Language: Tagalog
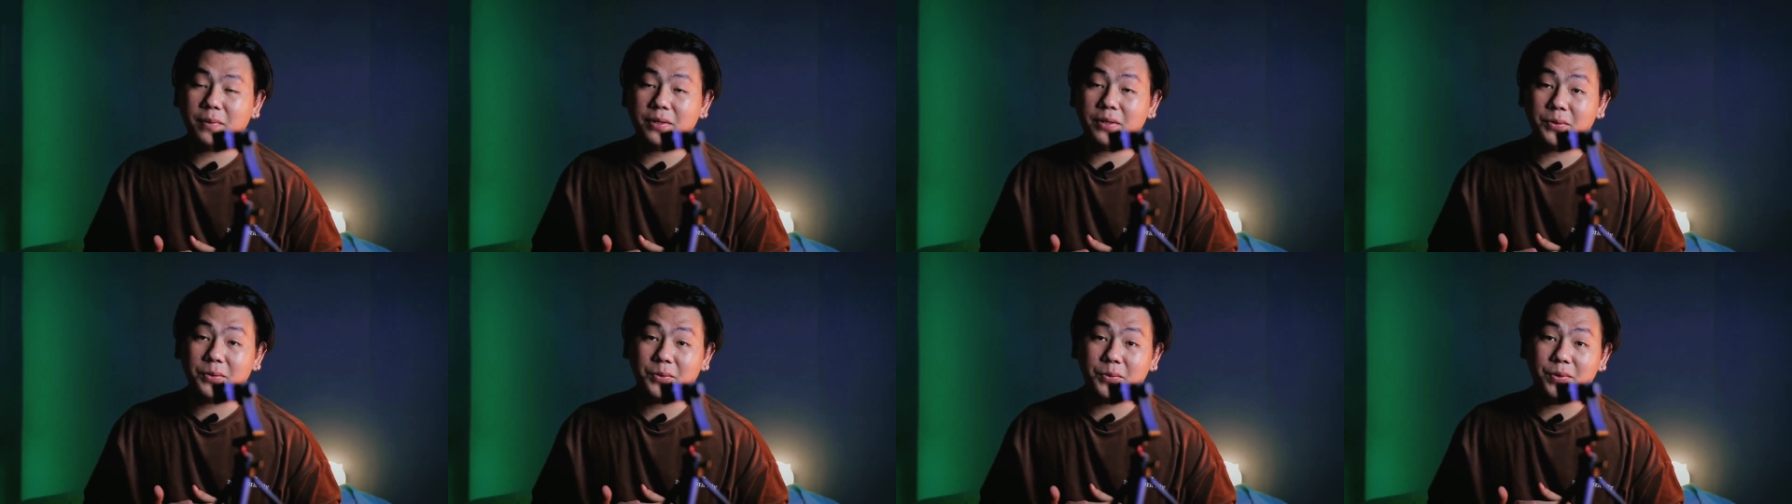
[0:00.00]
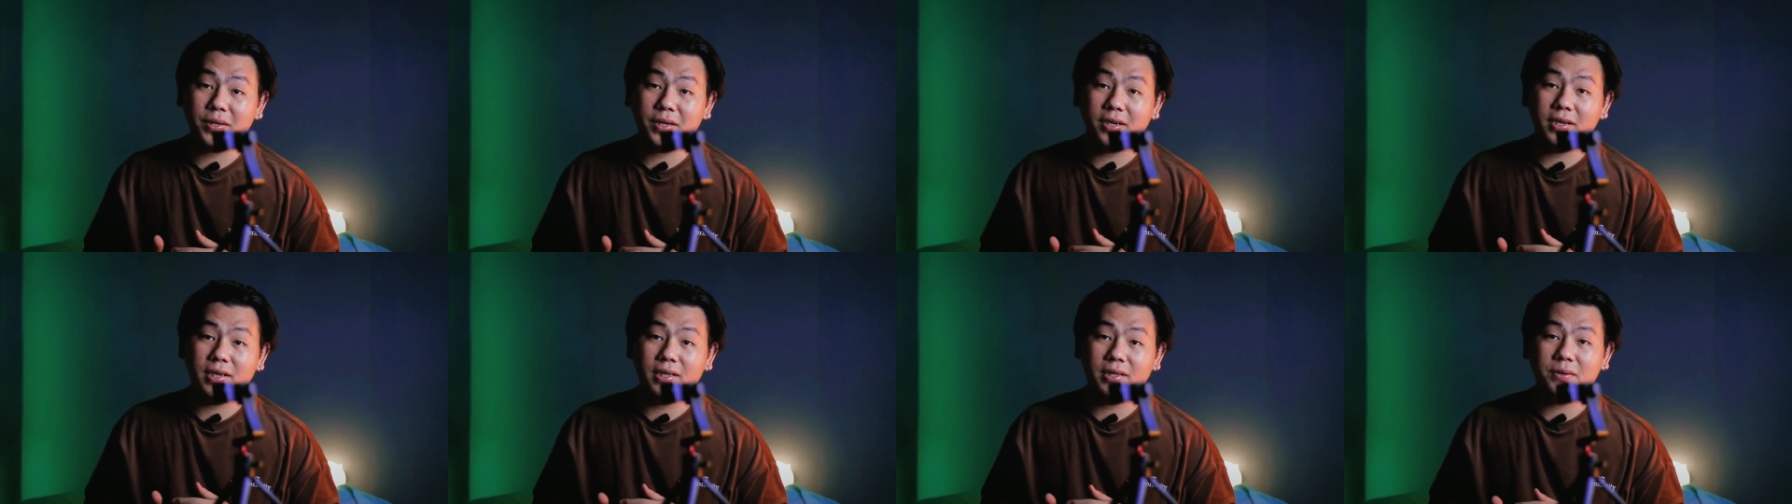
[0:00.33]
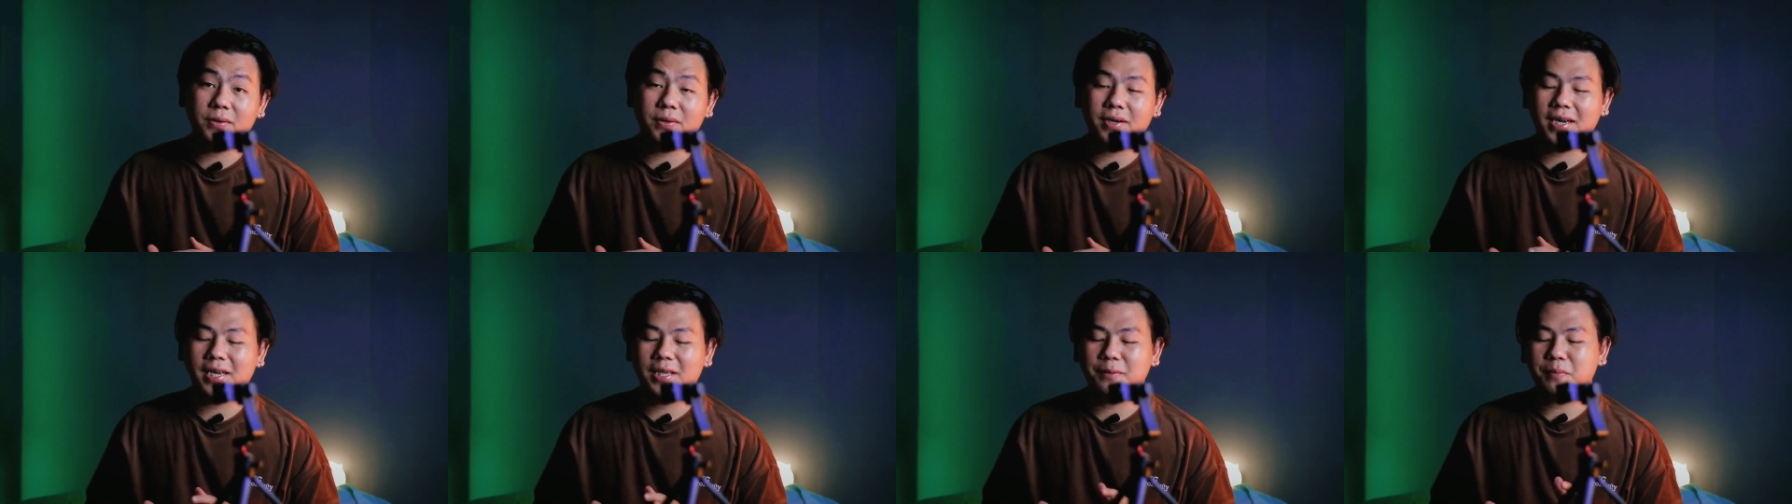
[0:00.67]
matutunan dito
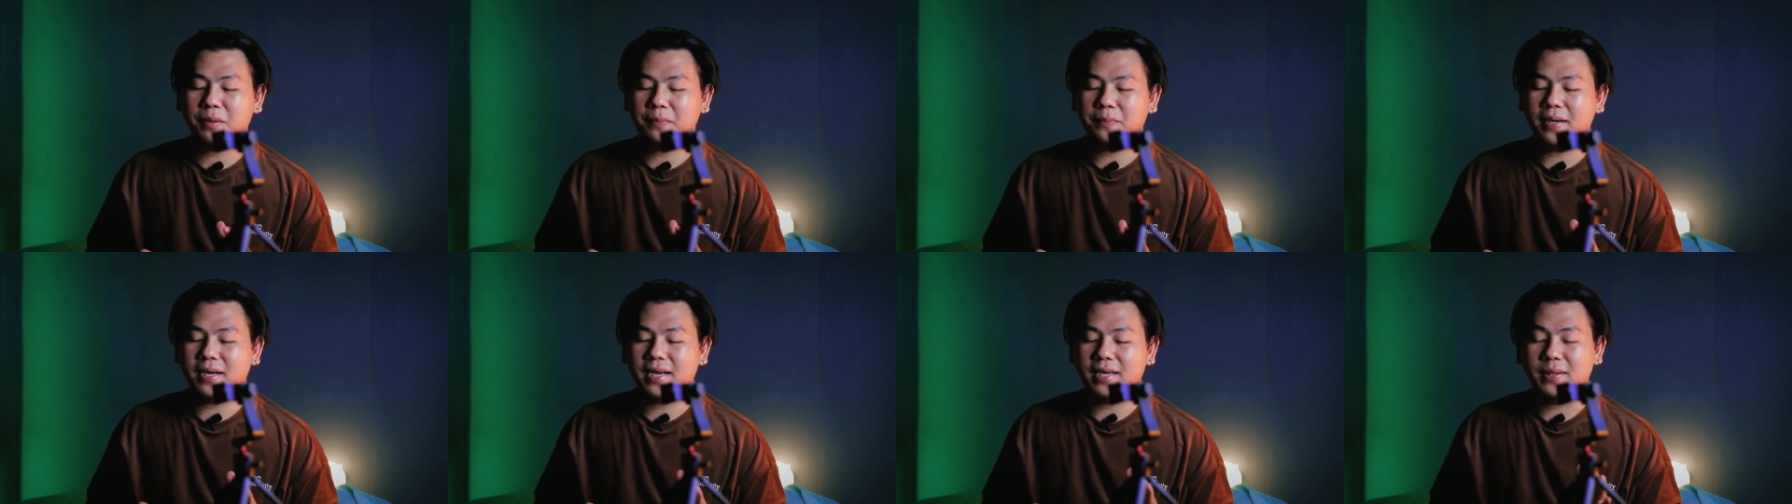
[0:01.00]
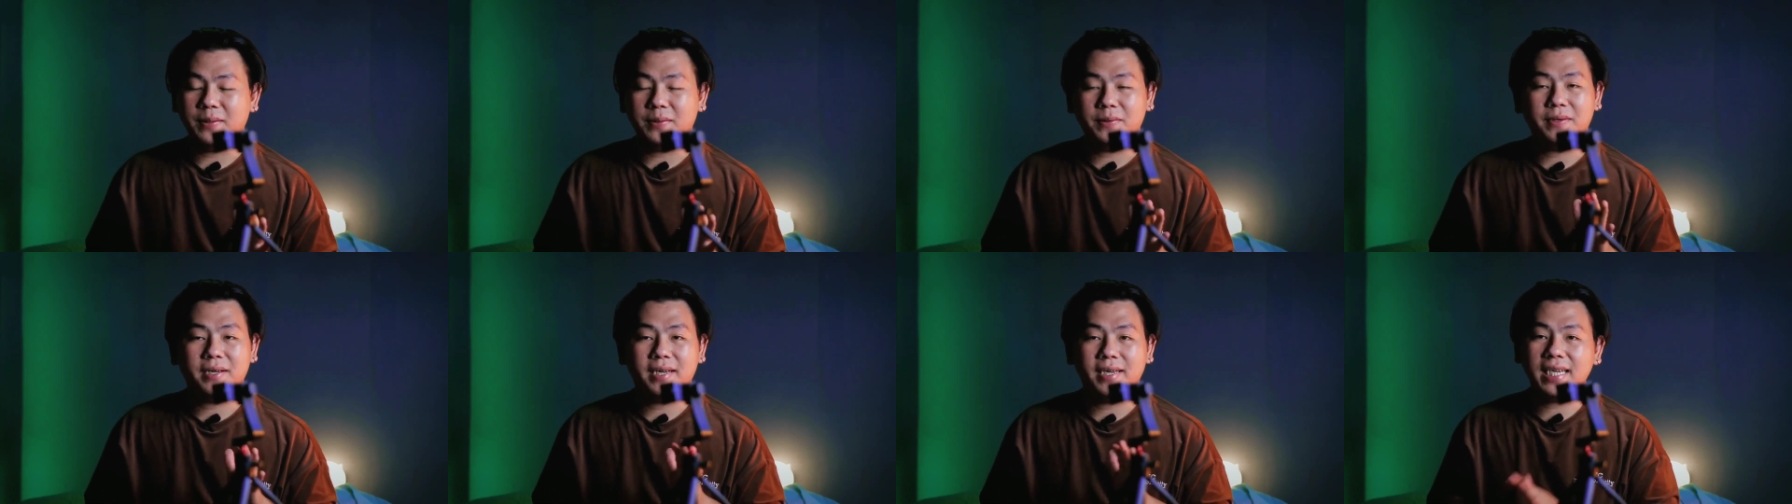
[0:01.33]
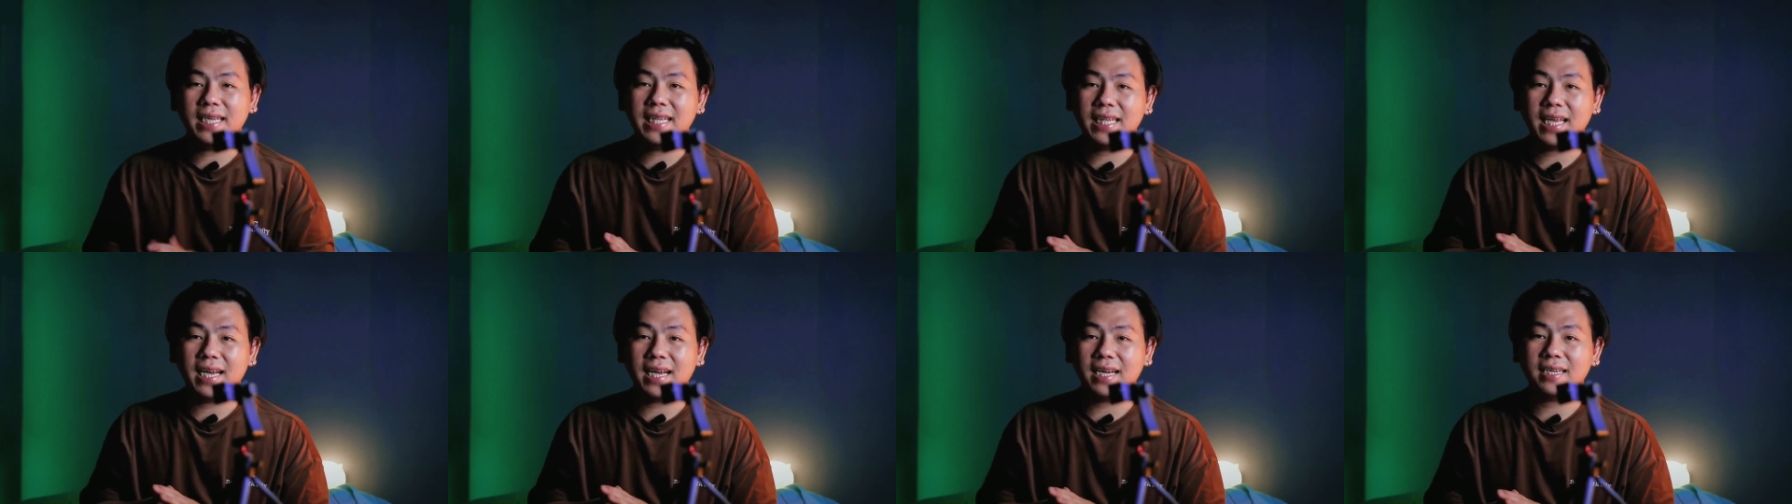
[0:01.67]
kahit papano.
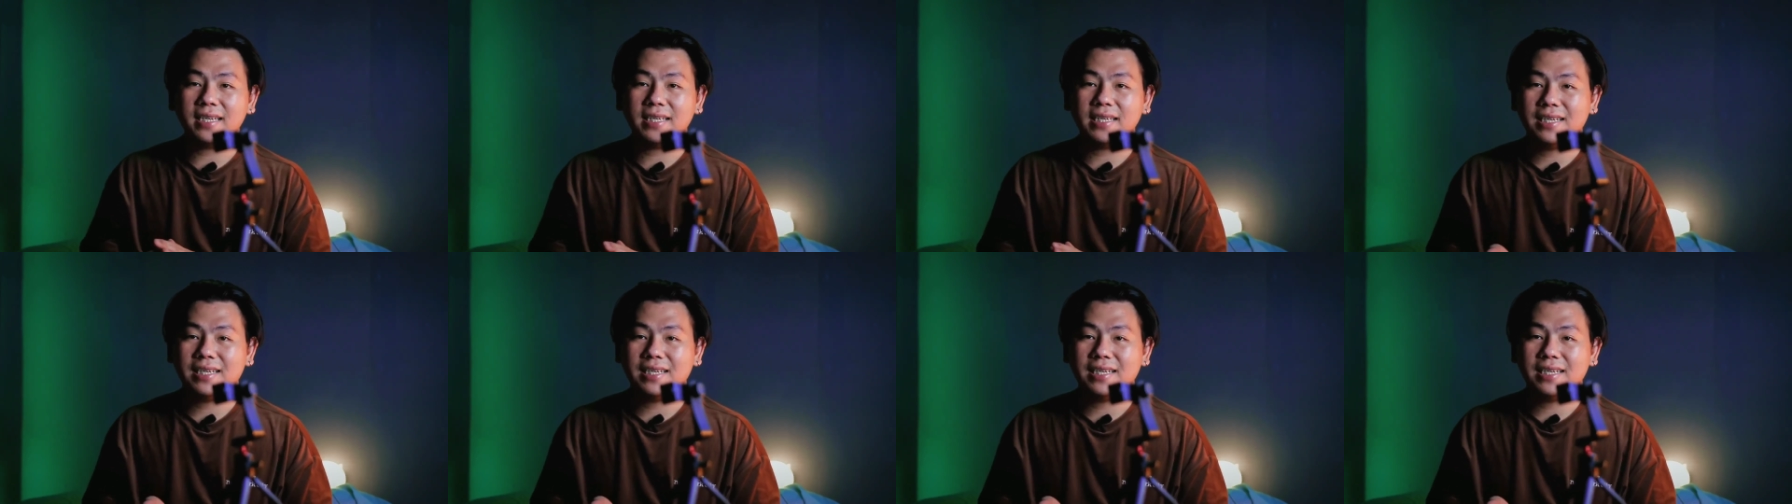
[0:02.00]
Ayan lang.